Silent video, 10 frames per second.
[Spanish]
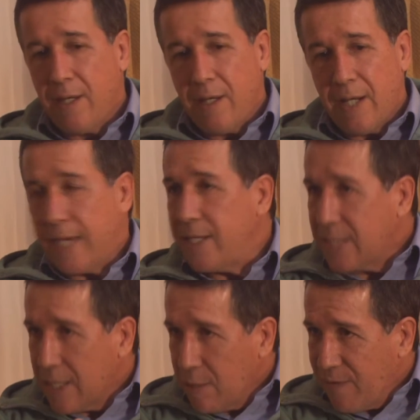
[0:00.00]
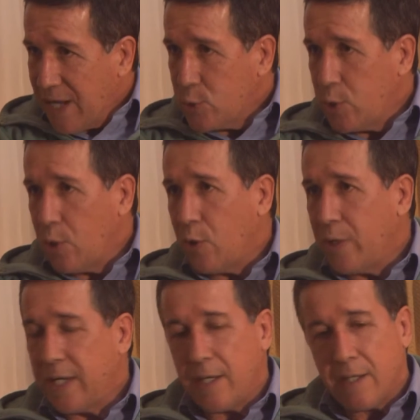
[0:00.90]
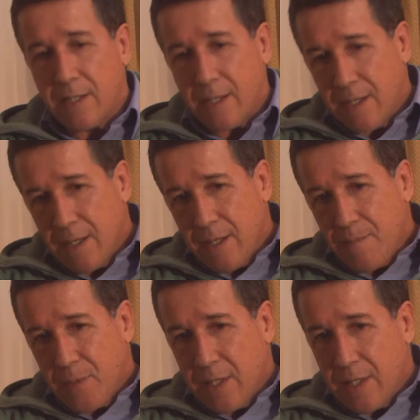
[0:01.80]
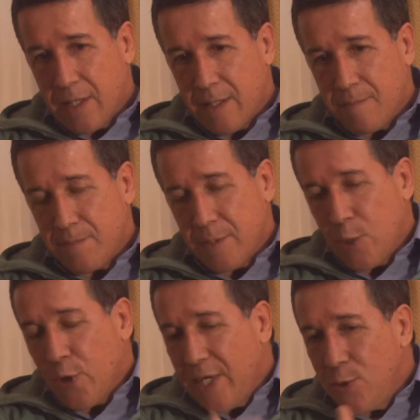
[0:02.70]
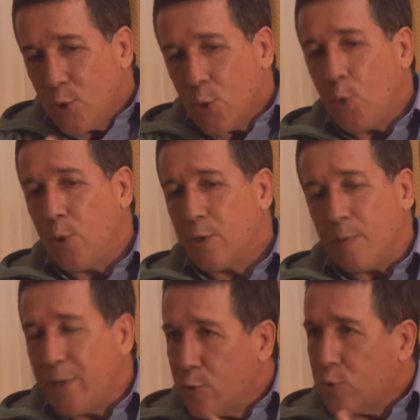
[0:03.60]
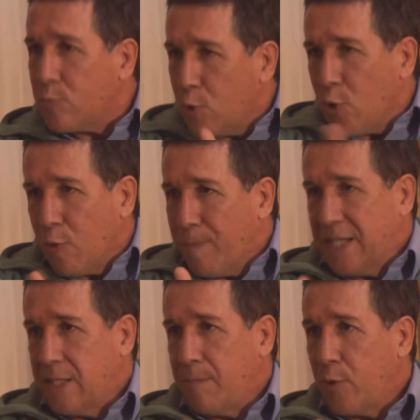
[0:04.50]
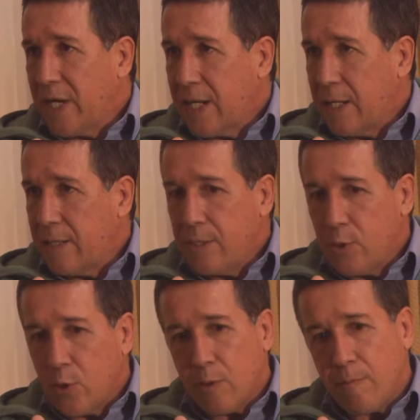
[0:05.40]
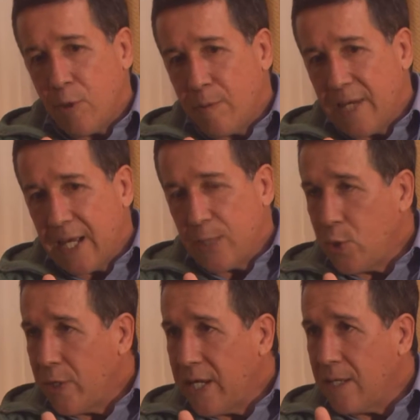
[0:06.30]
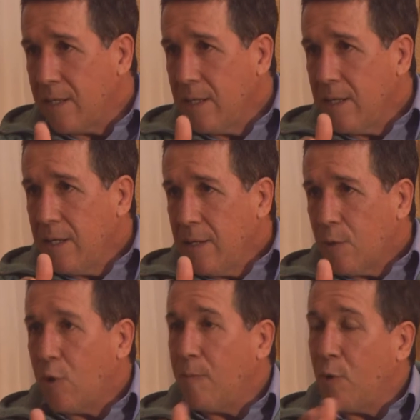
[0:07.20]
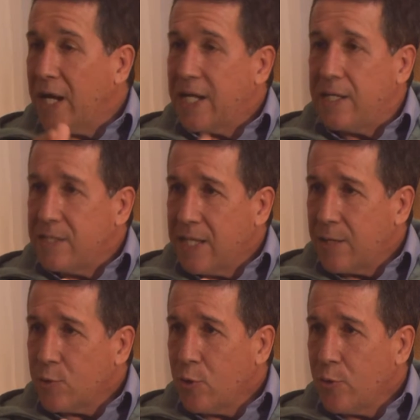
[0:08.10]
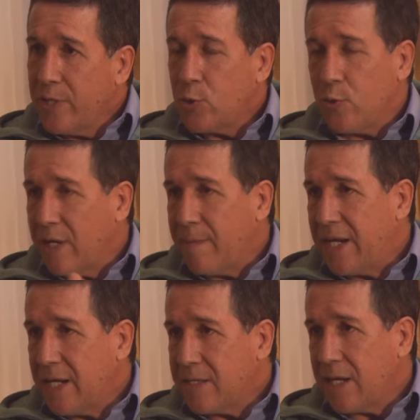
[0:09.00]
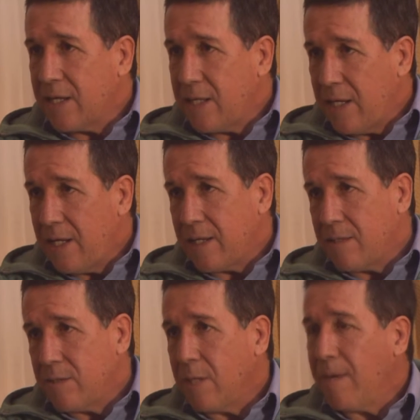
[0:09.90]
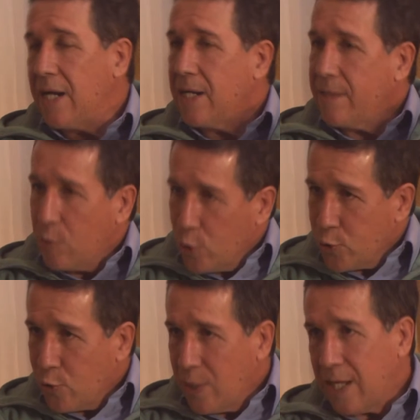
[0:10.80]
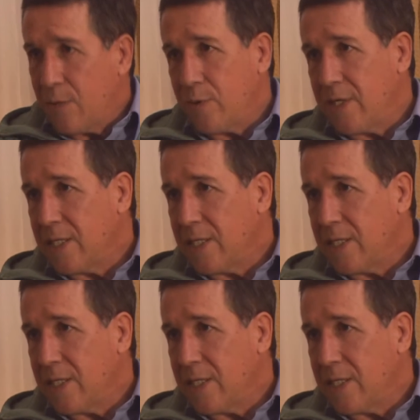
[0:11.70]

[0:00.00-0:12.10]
las insatisfacciones, este, eh, los insultos, bueno, todo pasa por acá. Y yo, mi obligación es cómo canalizar todo eso de una manera tranquila, llevarla del otro lado de